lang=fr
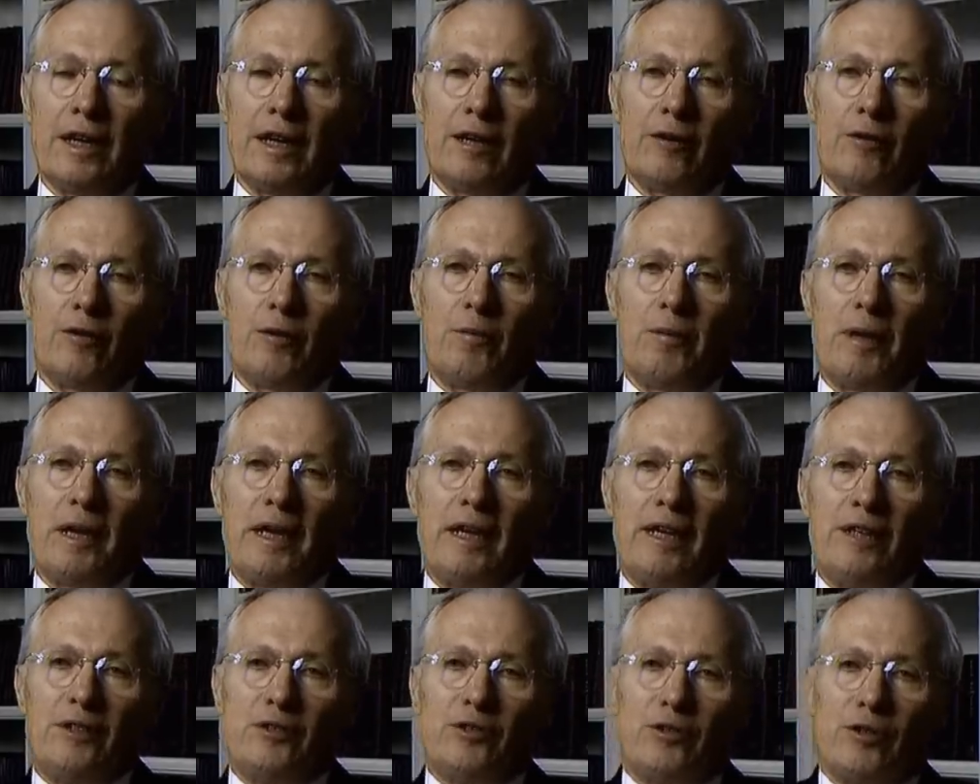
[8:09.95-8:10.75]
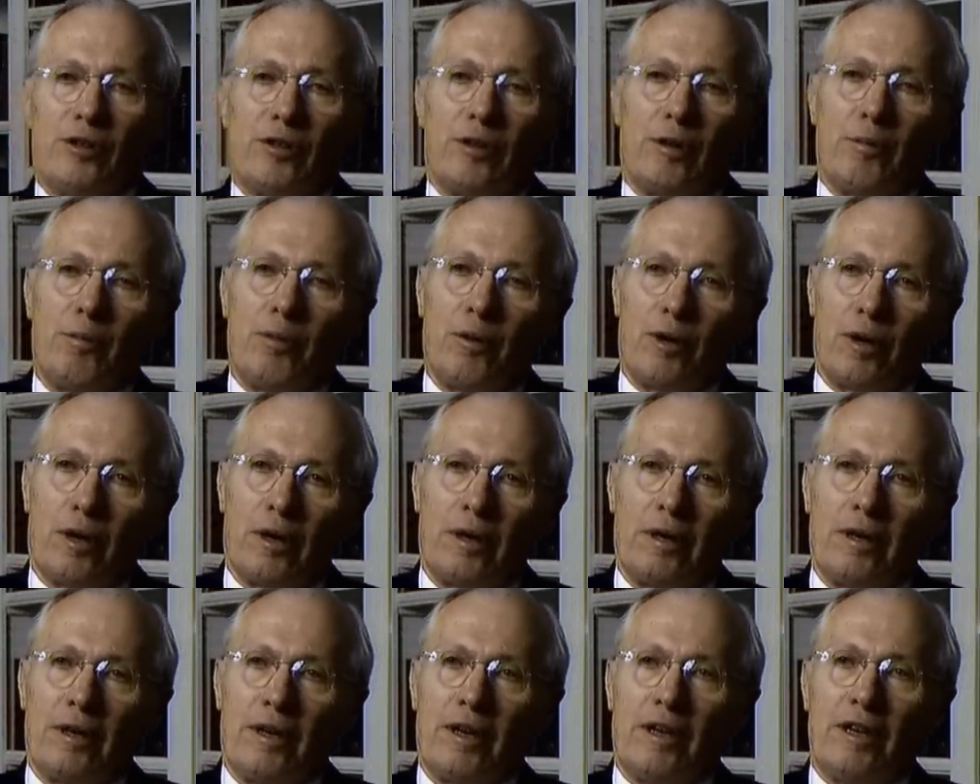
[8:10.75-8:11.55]
Au
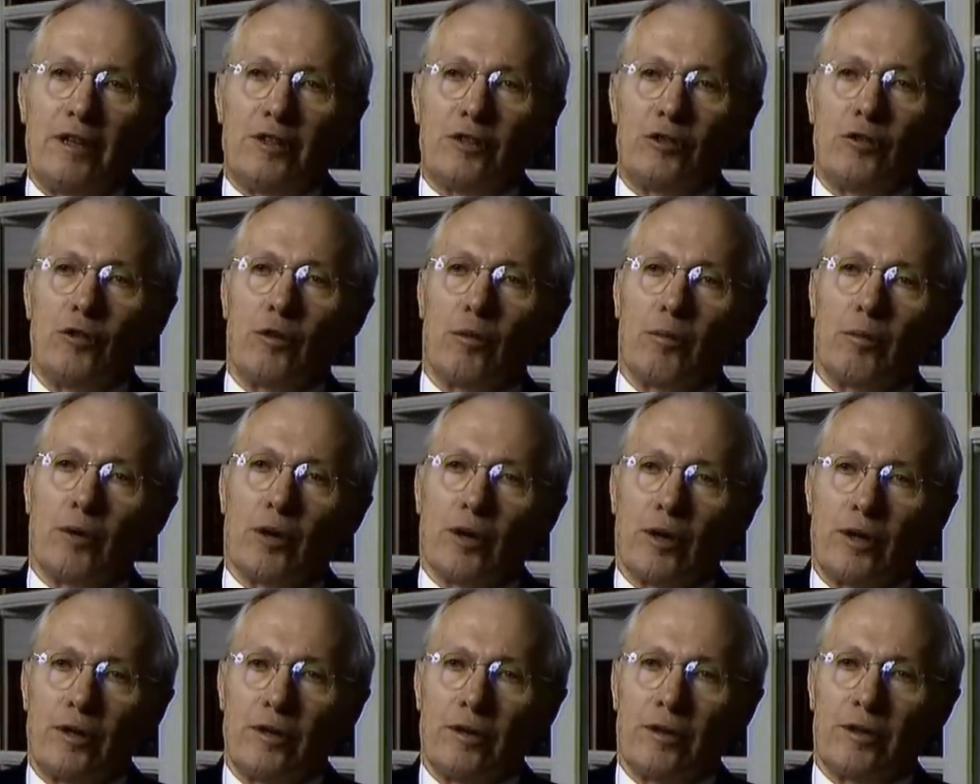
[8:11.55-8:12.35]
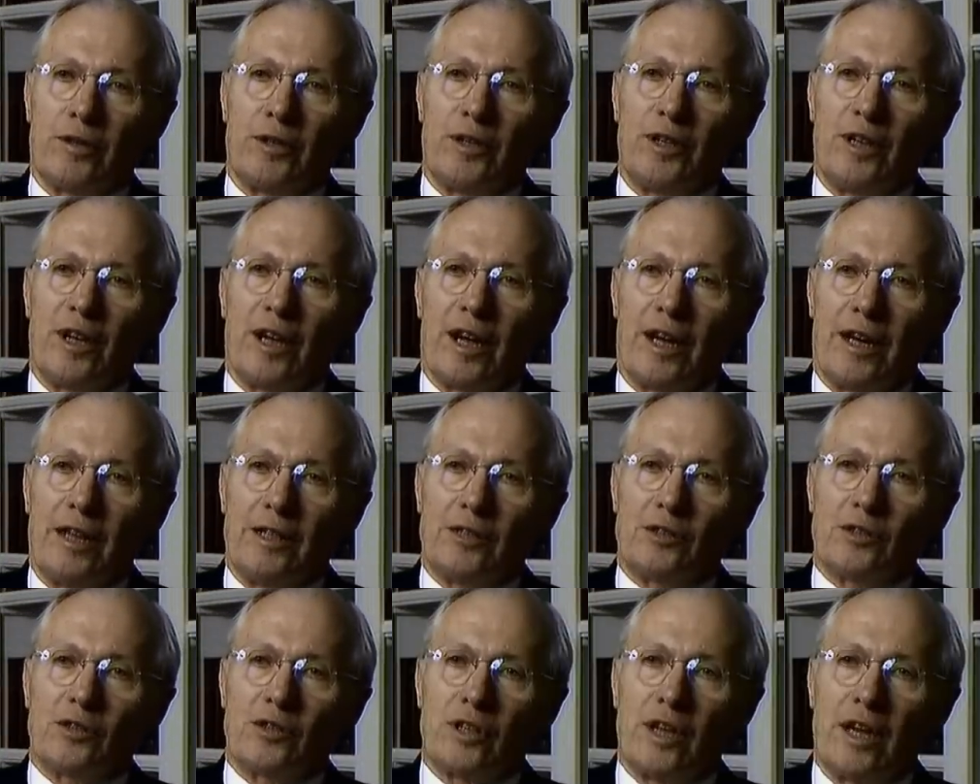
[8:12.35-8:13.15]
lieu de faire des réformes chez eux,
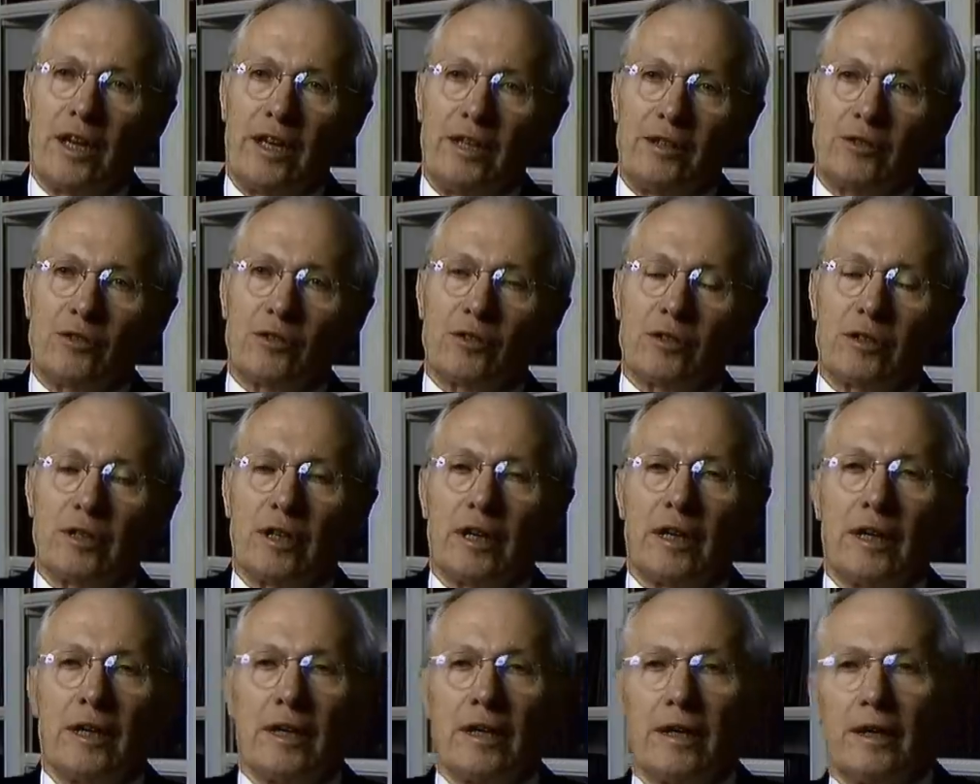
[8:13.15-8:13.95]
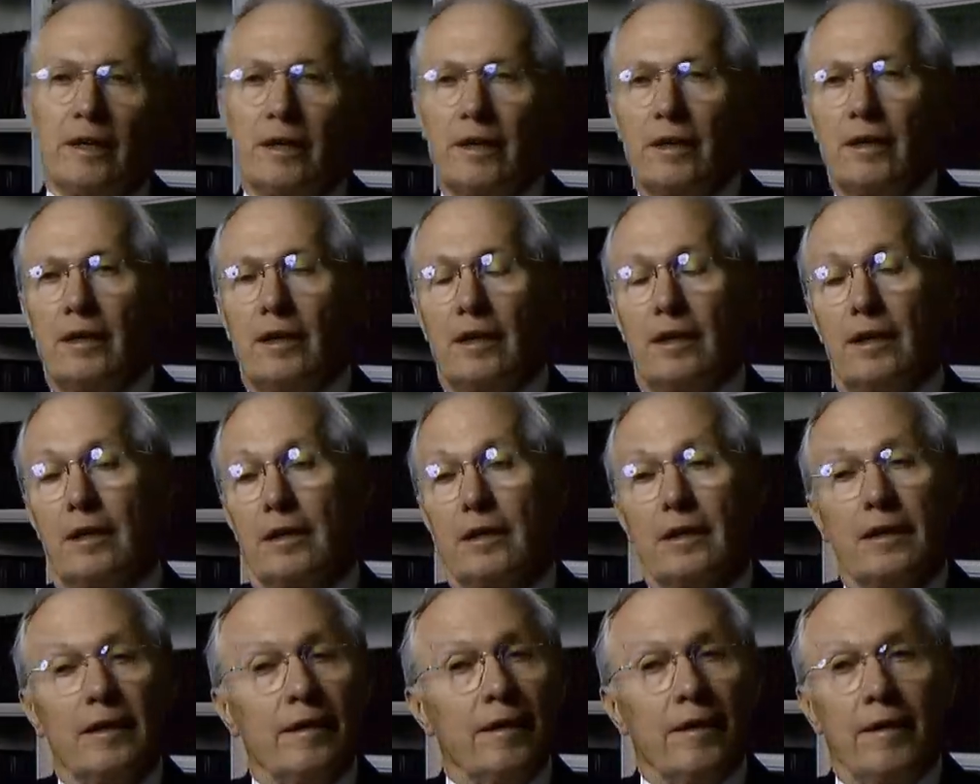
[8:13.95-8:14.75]
ils cherchent à freiner les États-Unis.